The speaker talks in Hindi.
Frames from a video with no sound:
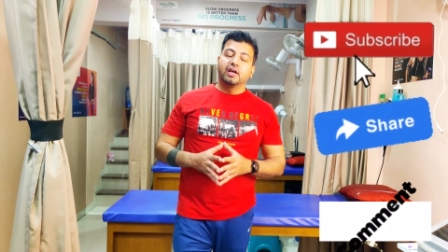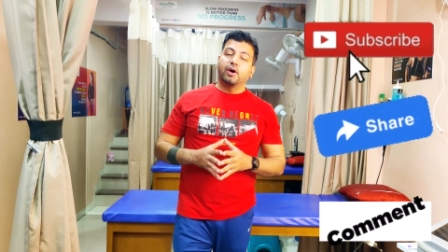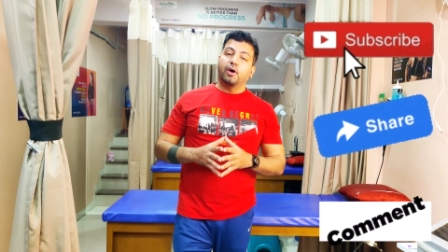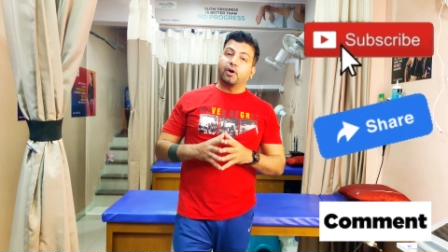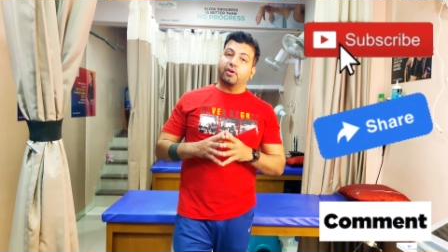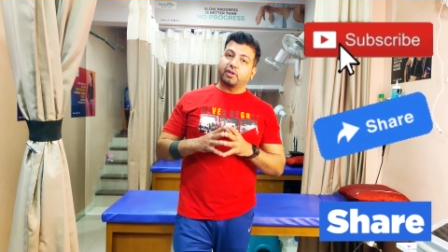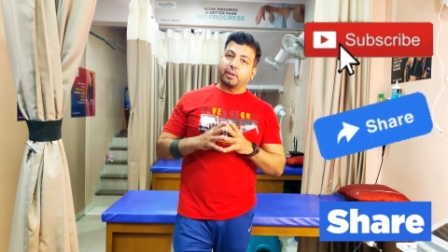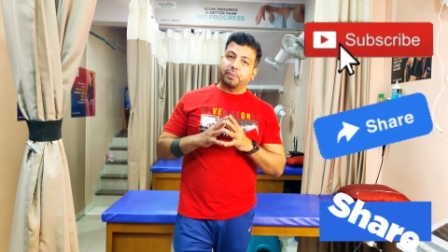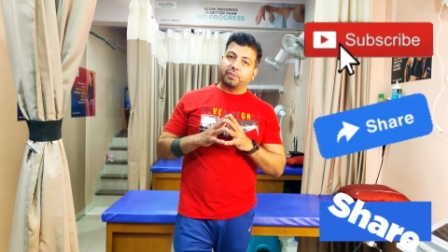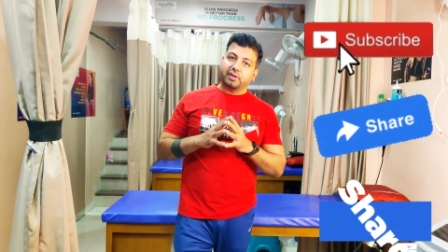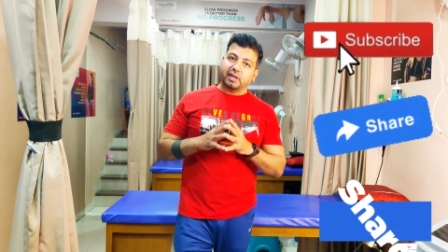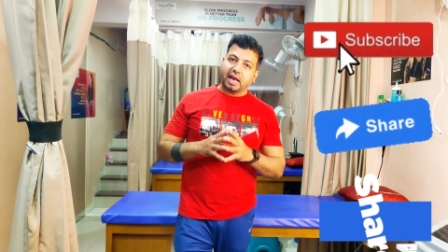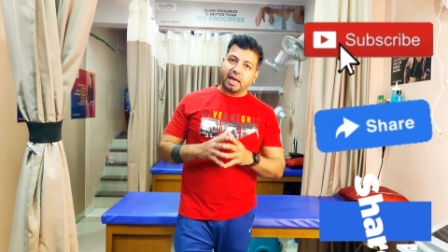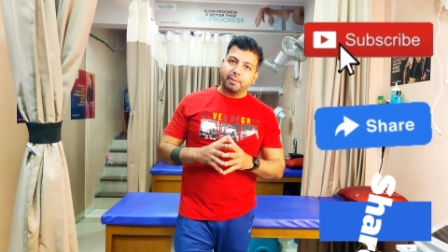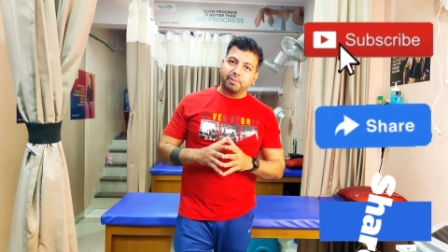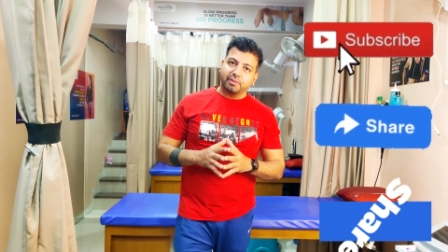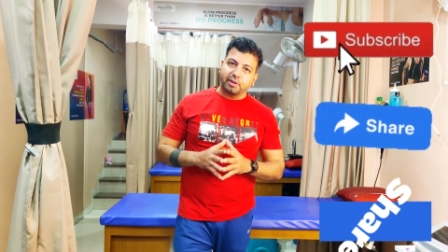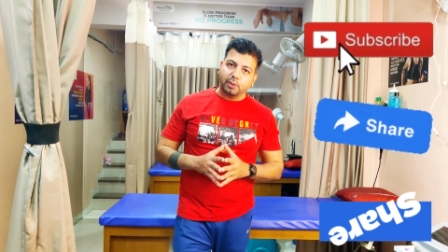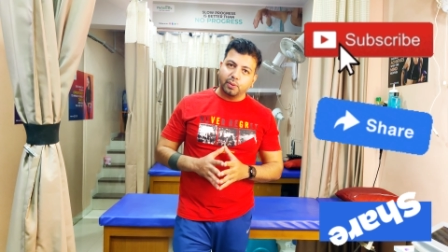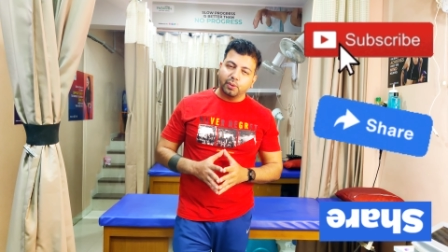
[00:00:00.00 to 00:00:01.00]
और
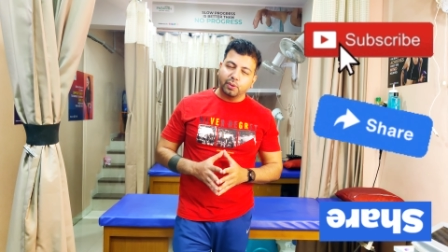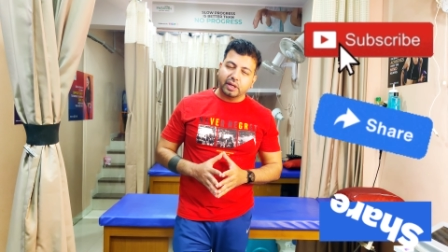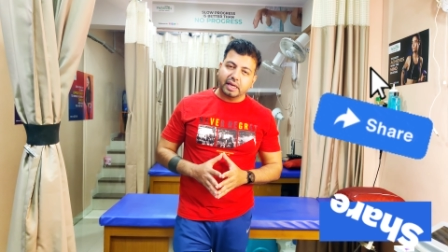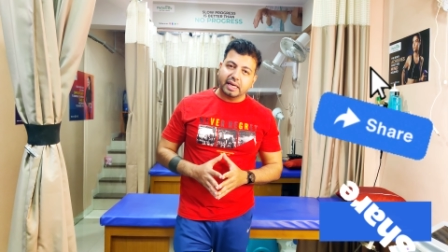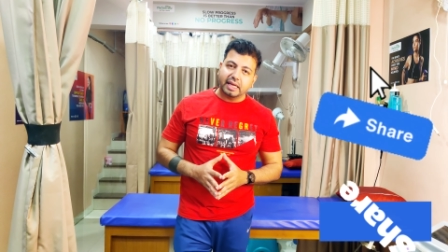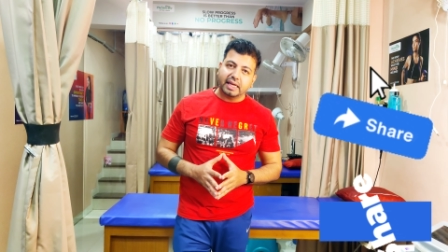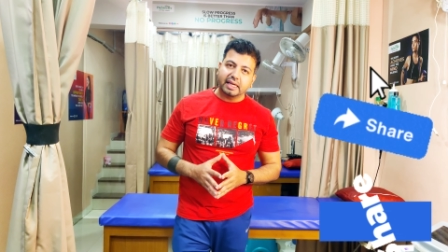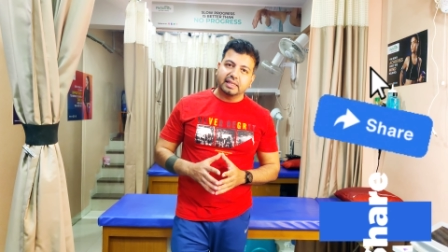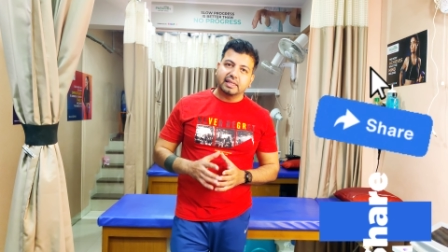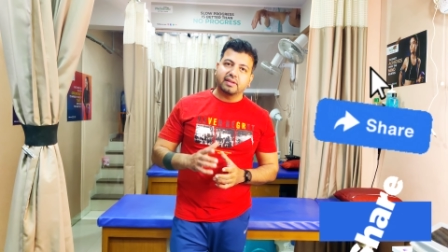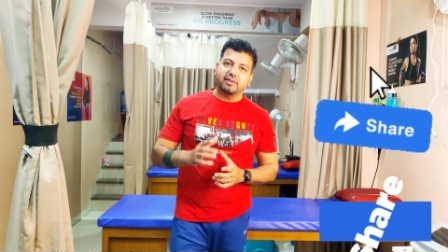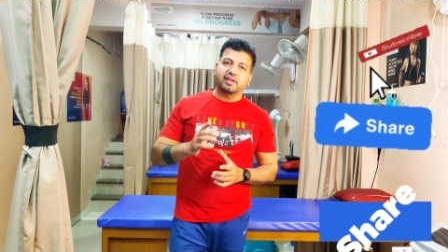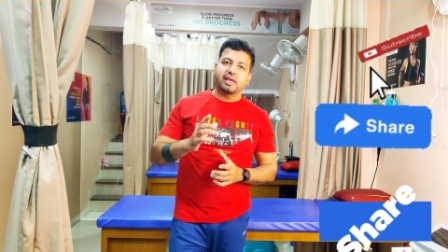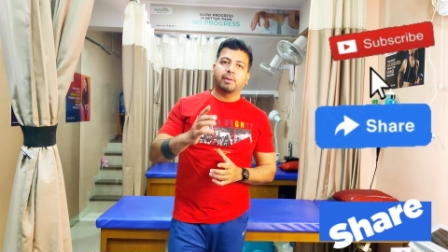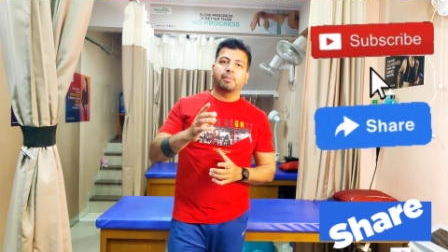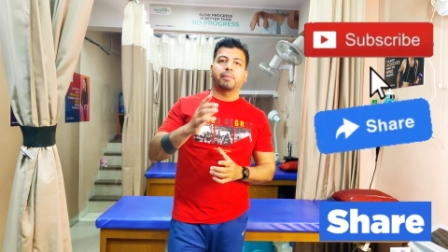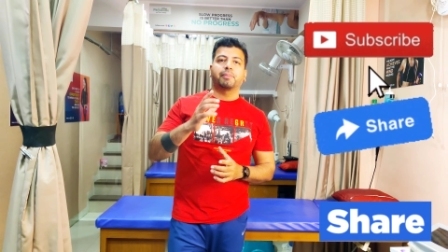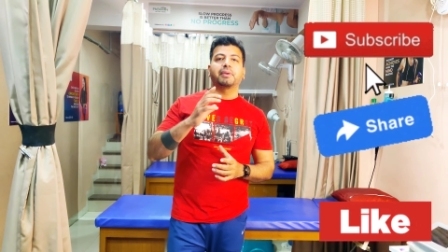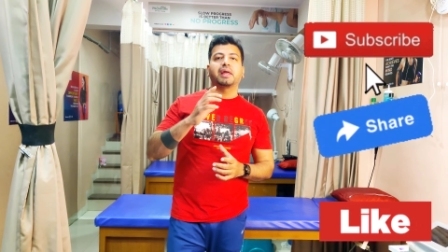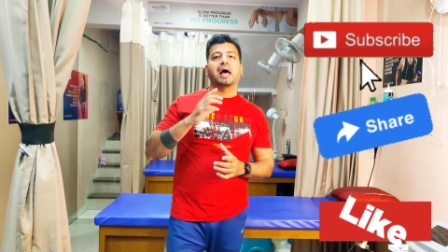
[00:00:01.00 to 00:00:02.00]
सब्सक्राइब जरूर करेंगे जिससे
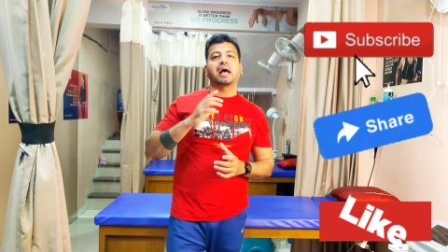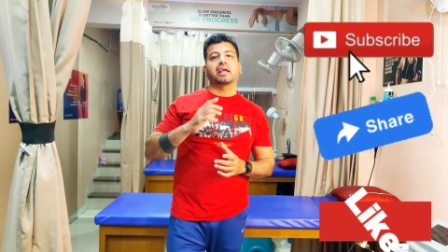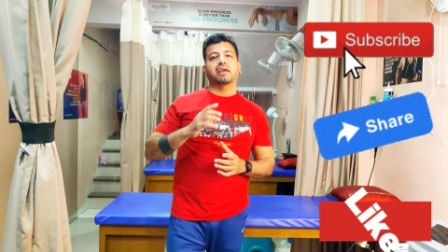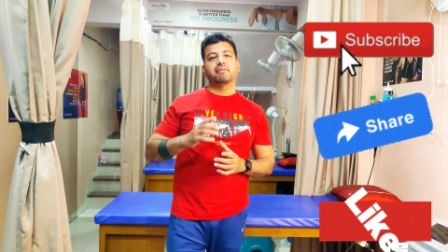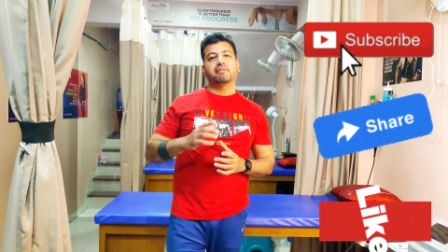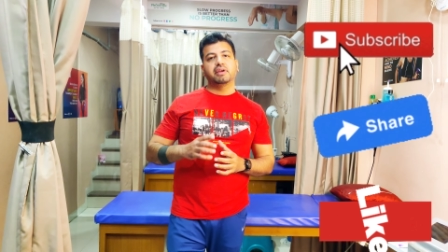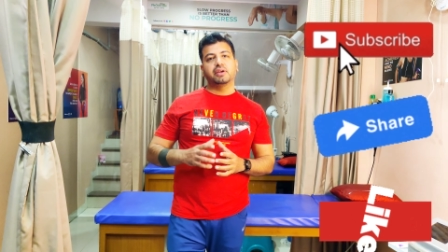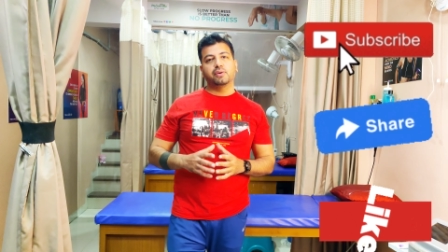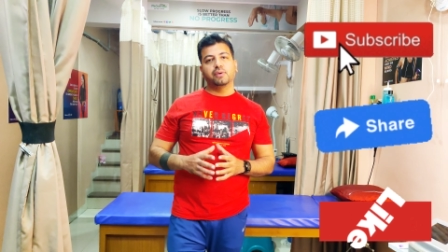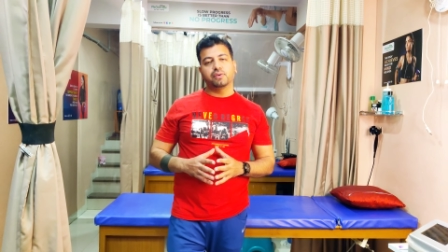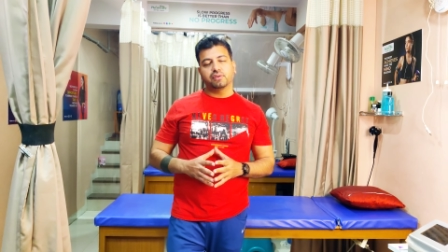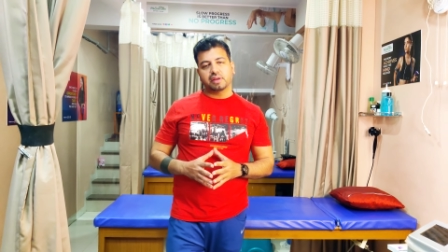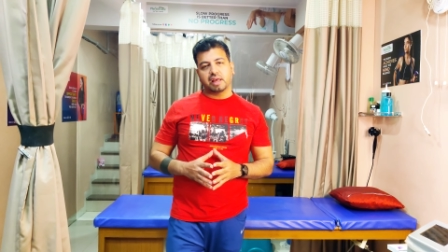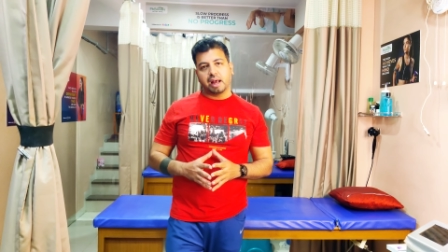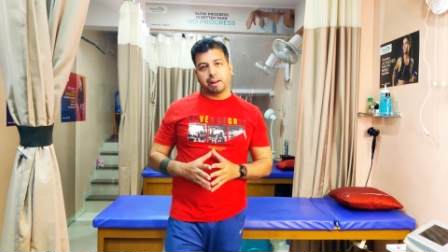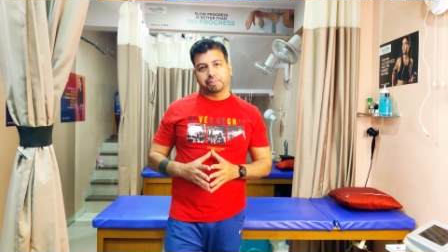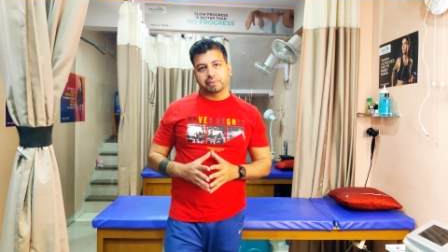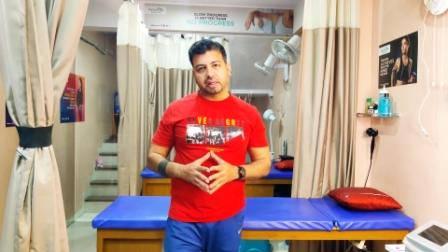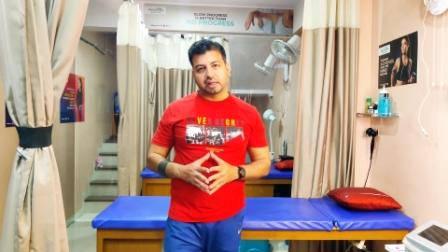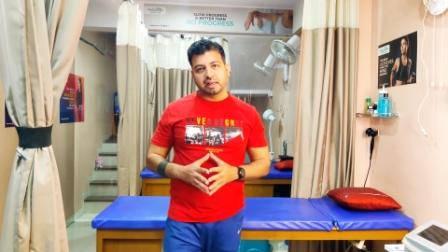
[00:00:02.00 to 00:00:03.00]
हम अपने आगे वीडियोस
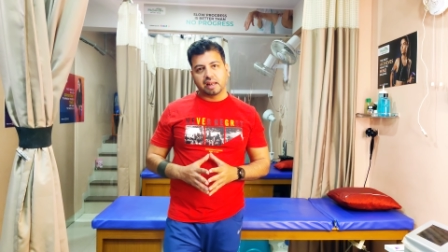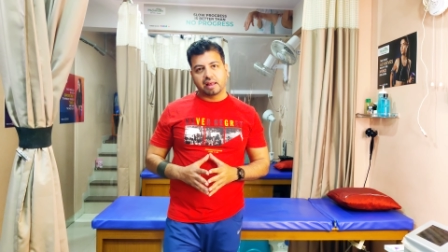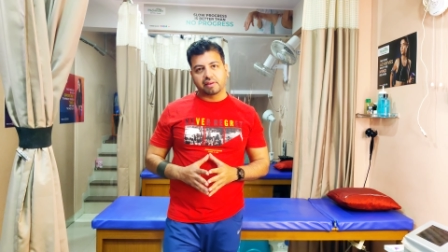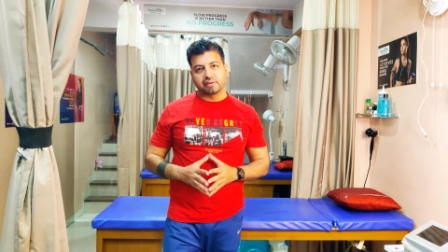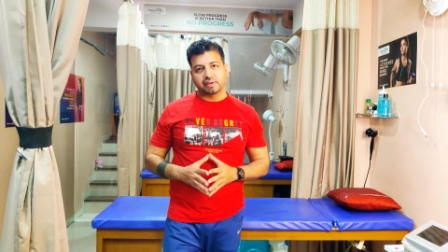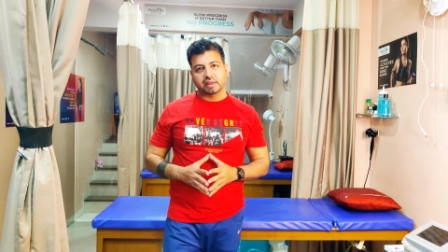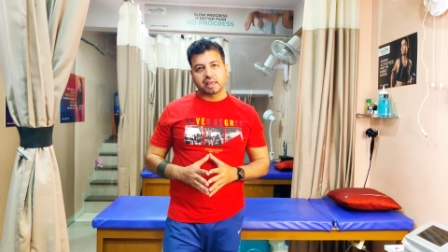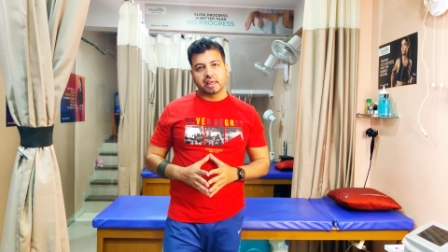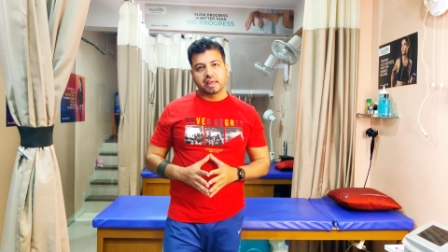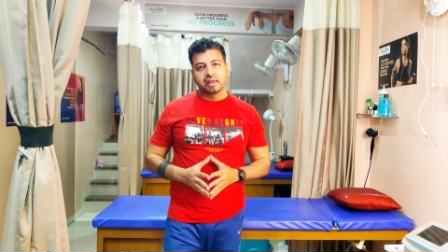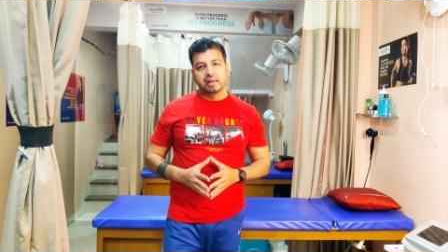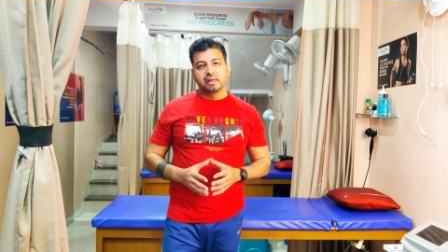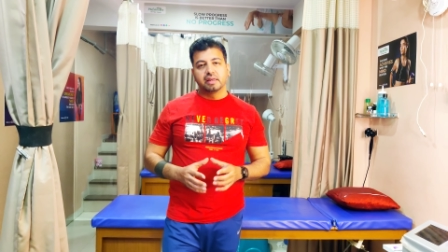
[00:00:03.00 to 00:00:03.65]
आप तक ला सकें